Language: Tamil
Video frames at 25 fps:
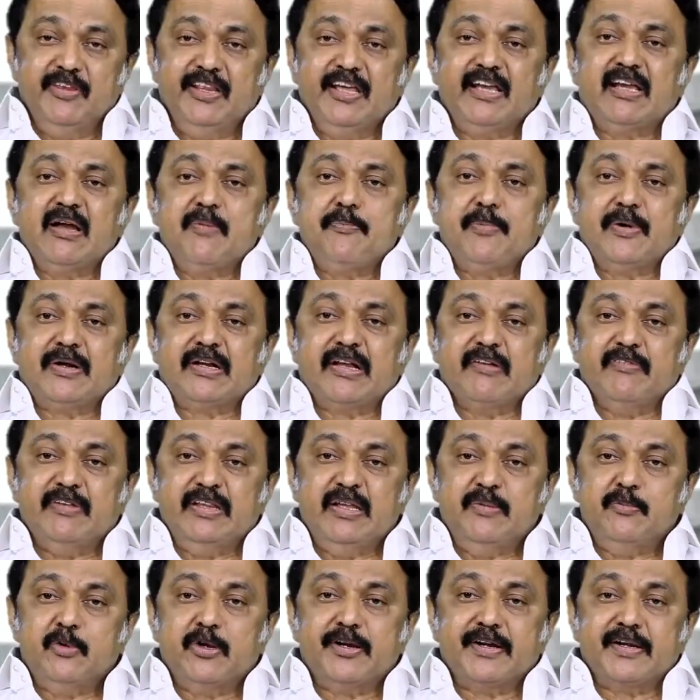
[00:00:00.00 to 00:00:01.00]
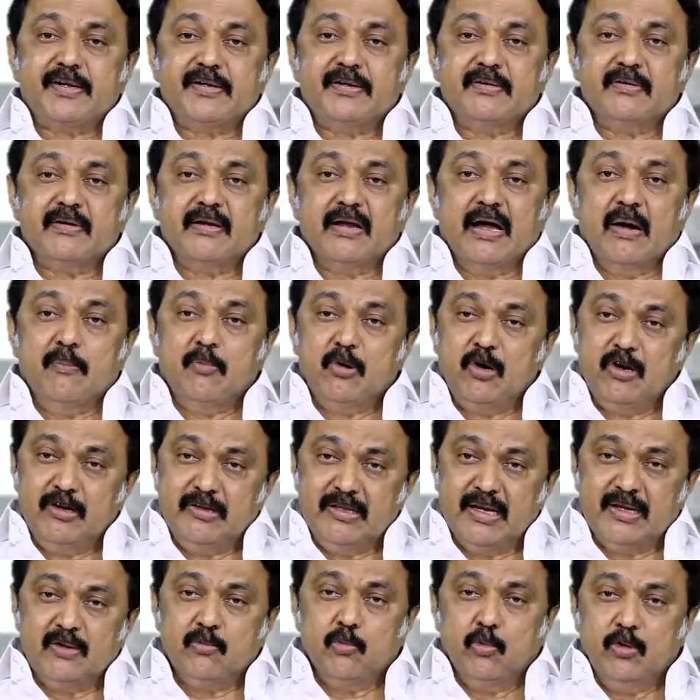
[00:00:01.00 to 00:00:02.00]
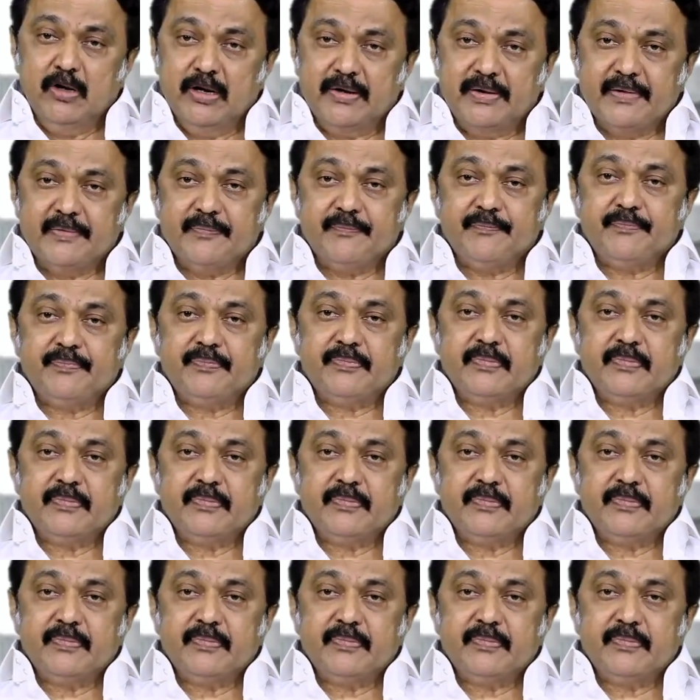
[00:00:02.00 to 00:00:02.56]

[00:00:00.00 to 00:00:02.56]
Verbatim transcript: விதிக்கப்பட்ட விதிமுறைகள் அமலில்தான் உள்ளன